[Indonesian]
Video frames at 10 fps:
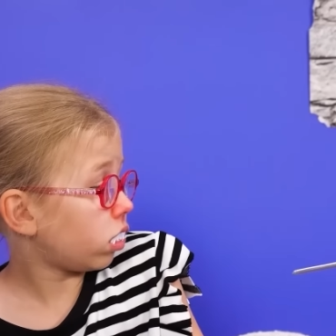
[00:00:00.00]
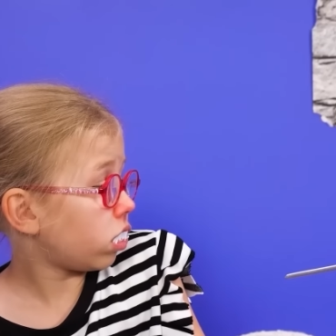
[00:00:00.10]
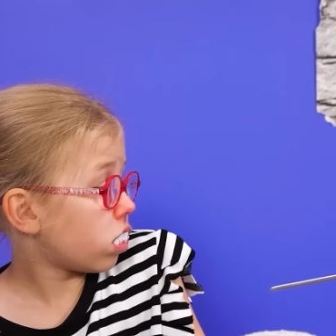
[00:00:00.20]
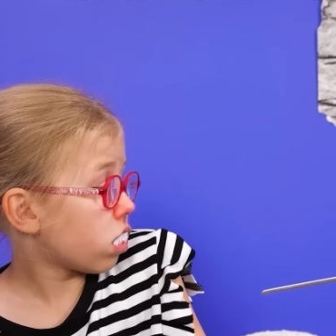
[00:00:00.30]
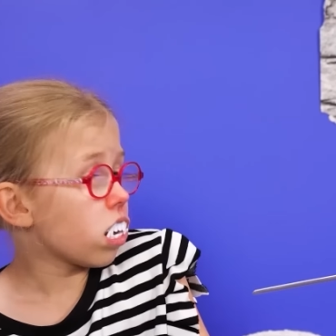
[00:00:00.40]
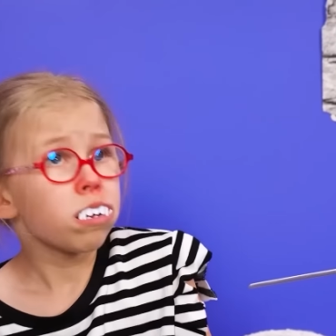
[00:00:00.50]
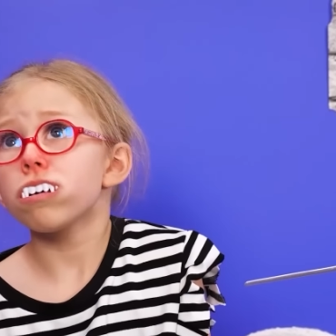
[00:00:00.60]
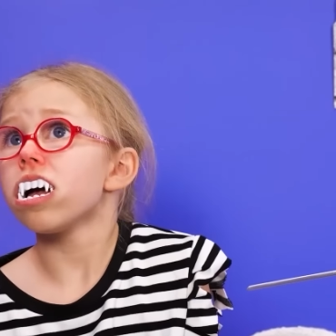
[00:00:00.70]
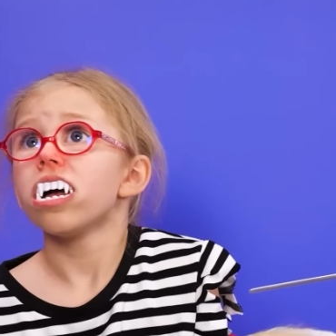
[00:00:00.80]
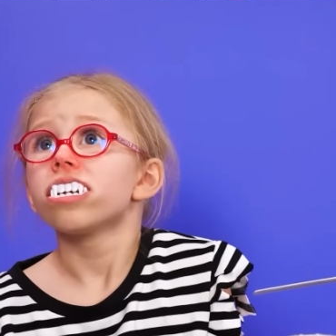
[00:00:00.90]
Tidak,
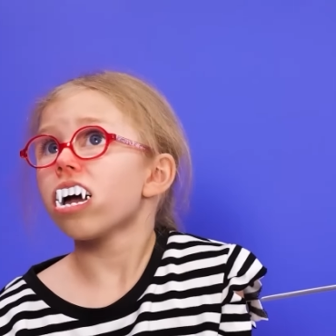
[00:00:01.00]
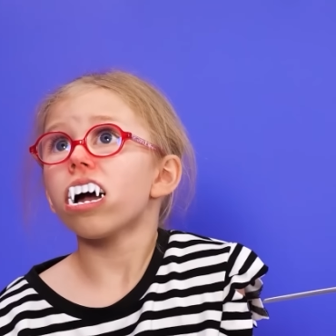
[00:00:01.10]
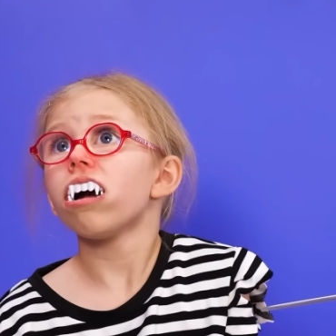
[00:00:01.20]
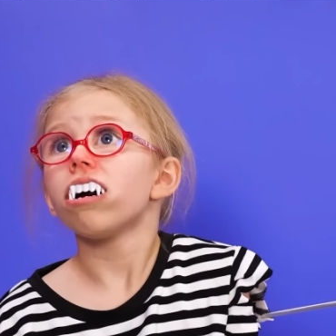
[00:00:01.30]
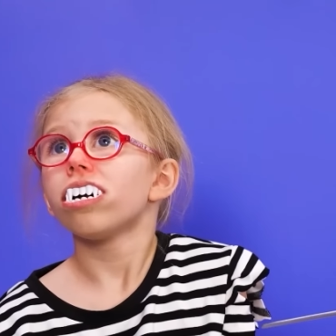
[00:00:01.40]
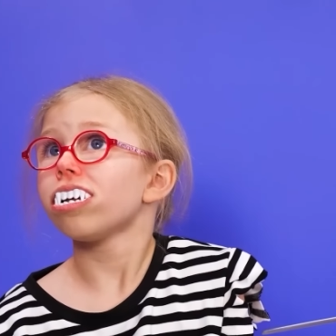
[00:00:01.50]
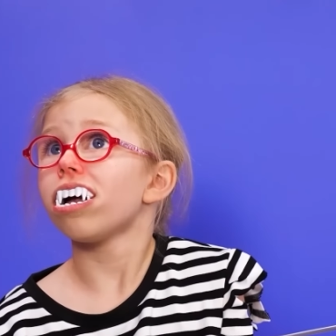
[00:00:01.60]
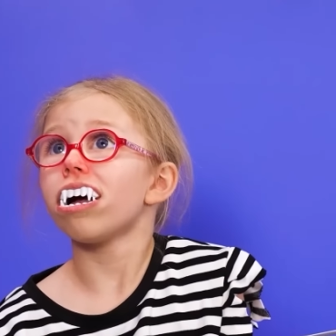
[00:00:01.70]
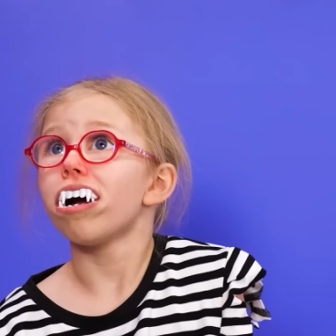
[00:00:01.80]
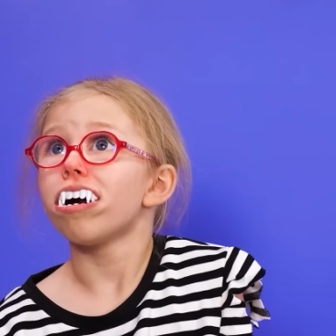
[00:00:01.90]
aku benar-benar
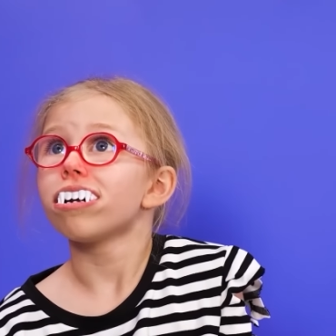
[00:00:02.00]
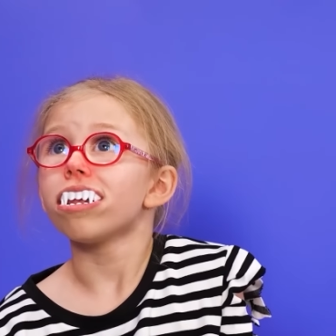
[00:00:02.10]
takut.